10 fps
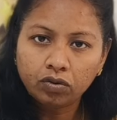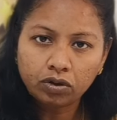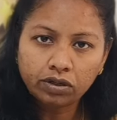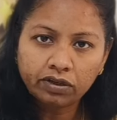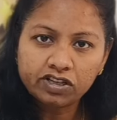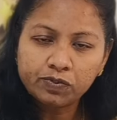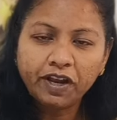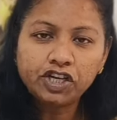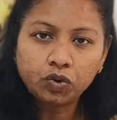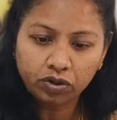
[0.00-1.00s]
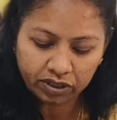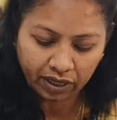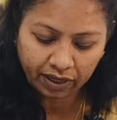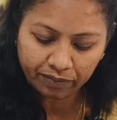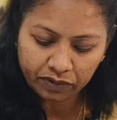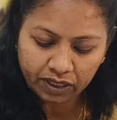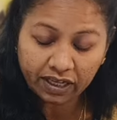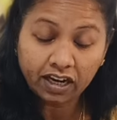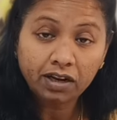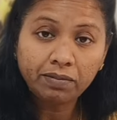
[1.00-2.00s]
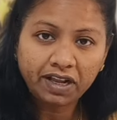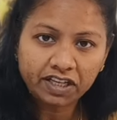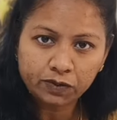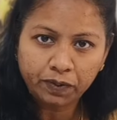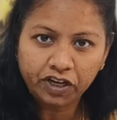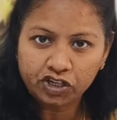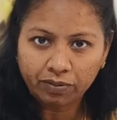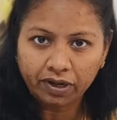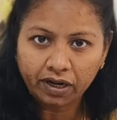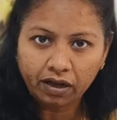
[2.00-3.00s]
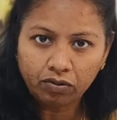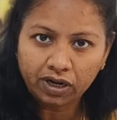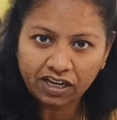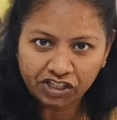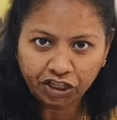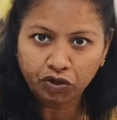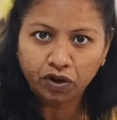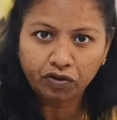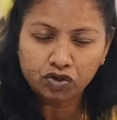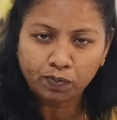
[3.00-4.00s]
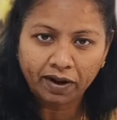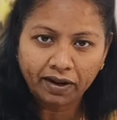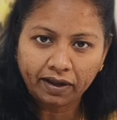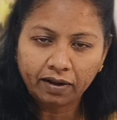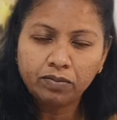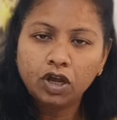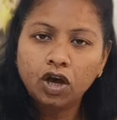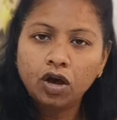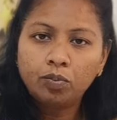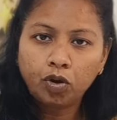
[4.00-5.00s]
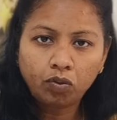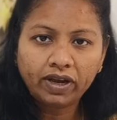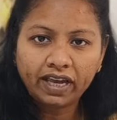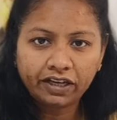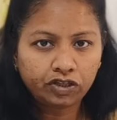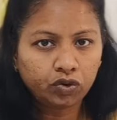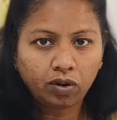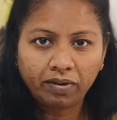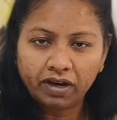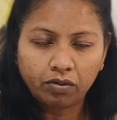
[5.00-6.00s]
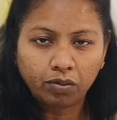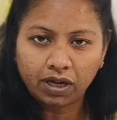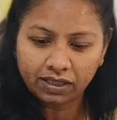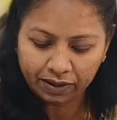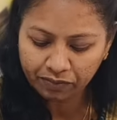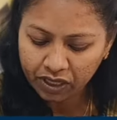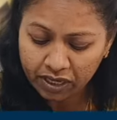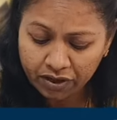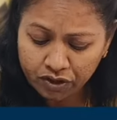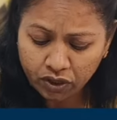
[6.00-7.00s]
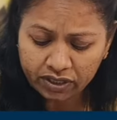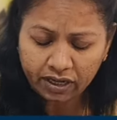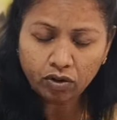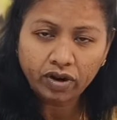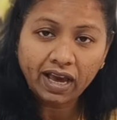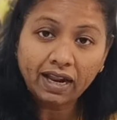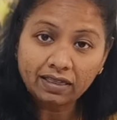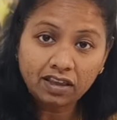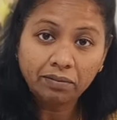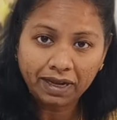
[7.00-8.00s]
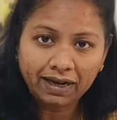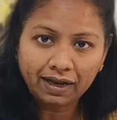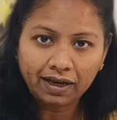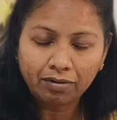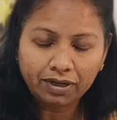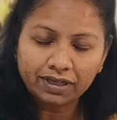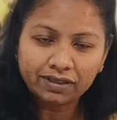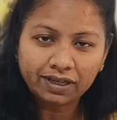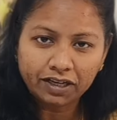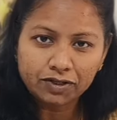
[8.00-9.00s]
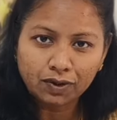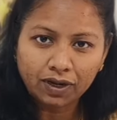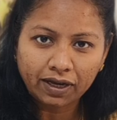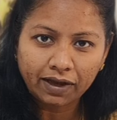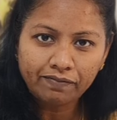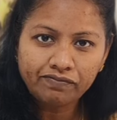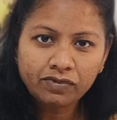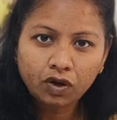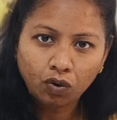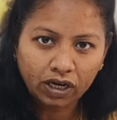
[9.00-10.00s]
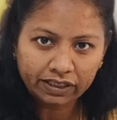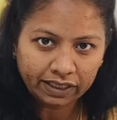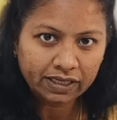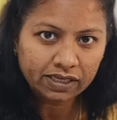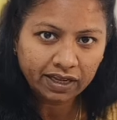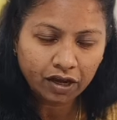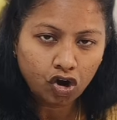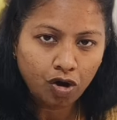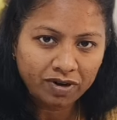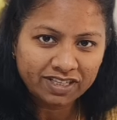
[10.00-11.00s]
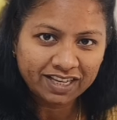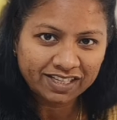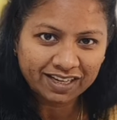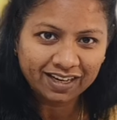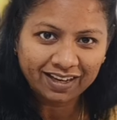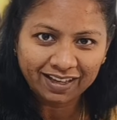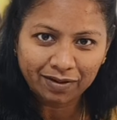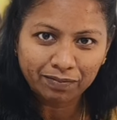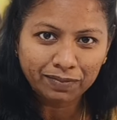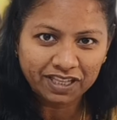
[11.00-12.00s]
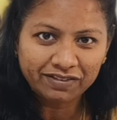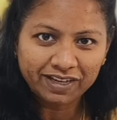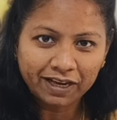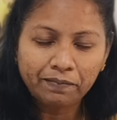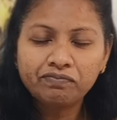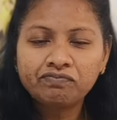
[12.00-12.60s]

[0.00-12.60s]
ஒரு ஸ்பீச் கொடுத்தாங்க அது என்ன மாதிரி ஸ்பீச் அப்படின்னா ஒரு அப்ஜெக்டிவ் நான் யூஸ் பண்ணியிருக்கேன் ப்ரொவகேட்டிவ் அப்படின்ற ஒரு வார்த்தை ஸோ இது என்னுடைய அர்த்தம் என்ன அப்படின்றத நீங்கள் சொல்லுங்கள் உங்களுக்கு தெரிஞ்சால் நீங்கள் காமெண்ட் செக்ஷனில் நீங்கள் பதிவிடுங்க